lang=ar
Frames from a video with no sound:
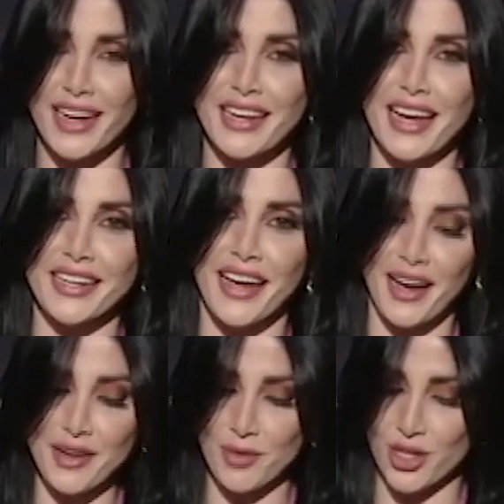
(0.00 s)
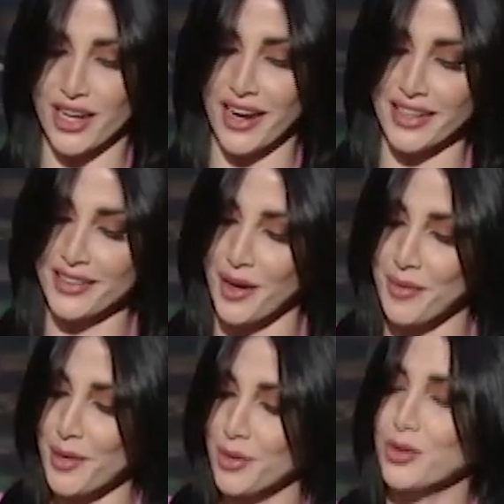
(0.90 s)
لنحكي عن مشاركتها
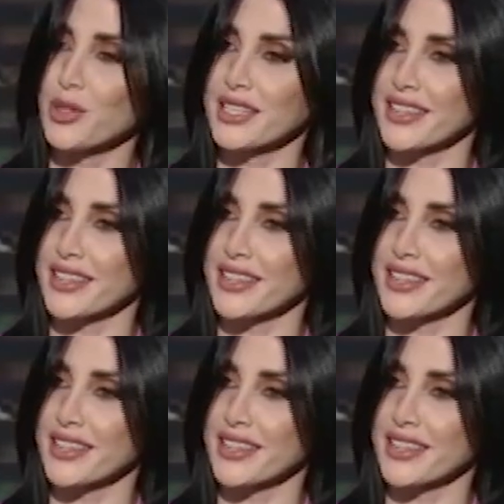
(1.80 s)
ببطولة